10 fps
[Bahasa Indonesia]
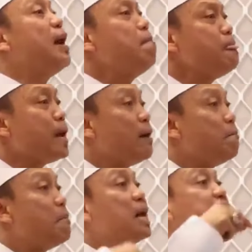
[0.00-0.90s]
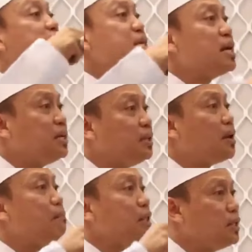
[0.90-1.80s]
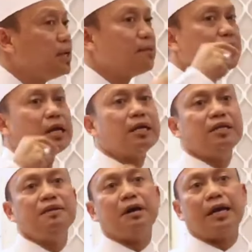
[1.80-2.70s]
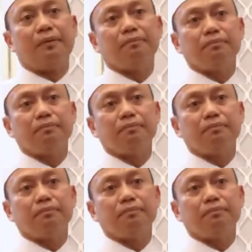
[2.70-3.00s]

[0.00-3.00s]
dalam matinya kita, mati dalam keadaan iman.